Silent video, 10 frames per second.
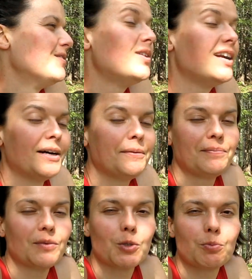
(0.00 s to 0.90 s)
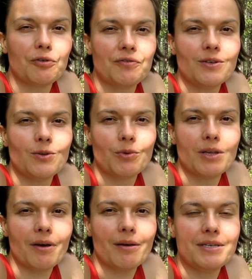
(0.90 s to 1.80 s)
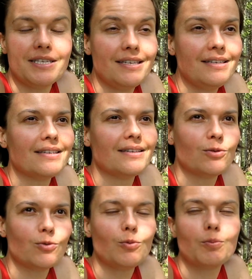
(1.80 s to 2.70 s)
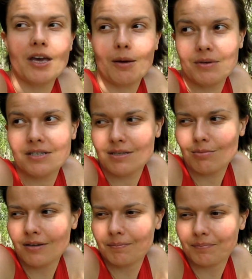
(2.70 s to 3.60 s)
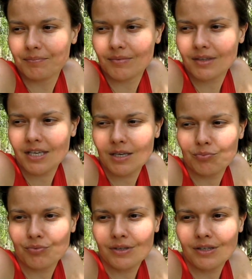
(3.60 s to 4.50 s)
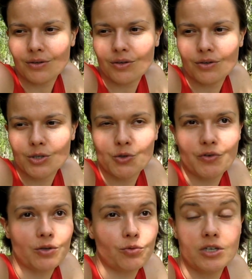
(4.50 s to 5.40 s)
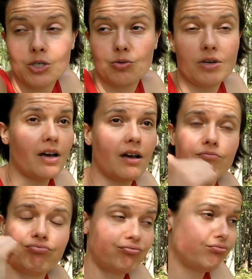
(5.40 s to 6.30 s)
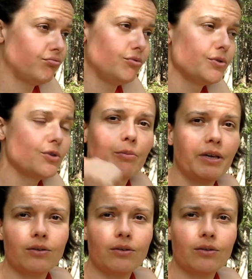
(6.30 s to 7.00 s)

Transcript: Voilà, donc je profite de mon après-midi, c'est super paisible. Et puis je vais retourner, je suis à 200 mètres